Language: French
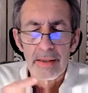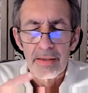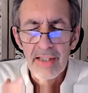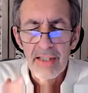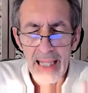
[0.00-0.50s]

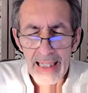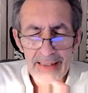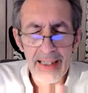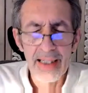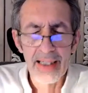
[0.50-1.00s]
cette
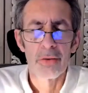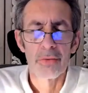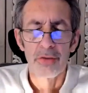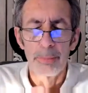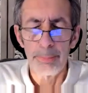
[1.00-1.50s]

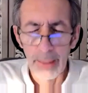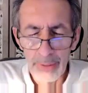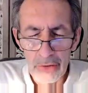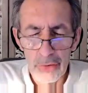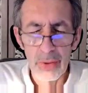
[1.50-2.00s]
alternance
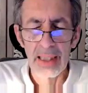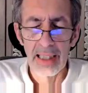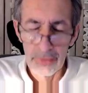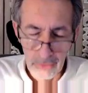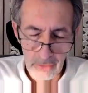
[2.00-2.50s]
perpétuelle
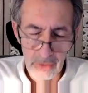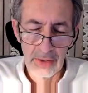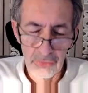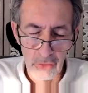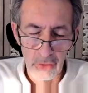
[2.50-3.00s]

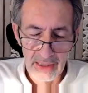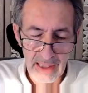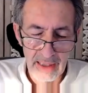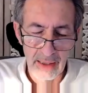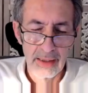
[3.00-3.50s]
et, sur,
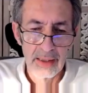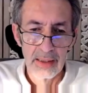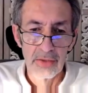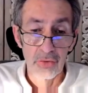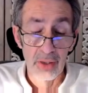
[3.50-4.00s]
laquelle,
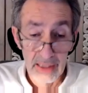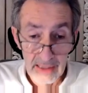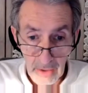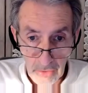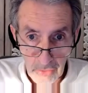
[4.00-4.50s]
sur
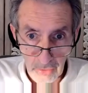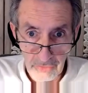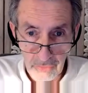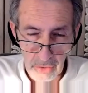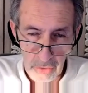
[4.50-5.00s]
laquelle, encore une
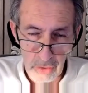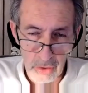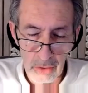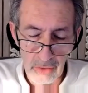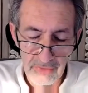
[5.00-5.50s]
fois, le
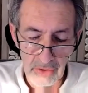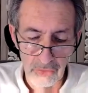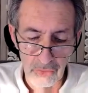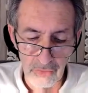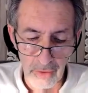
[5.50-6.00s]
Coran revient
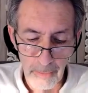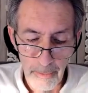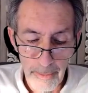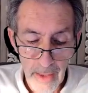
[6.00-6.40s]
souvent,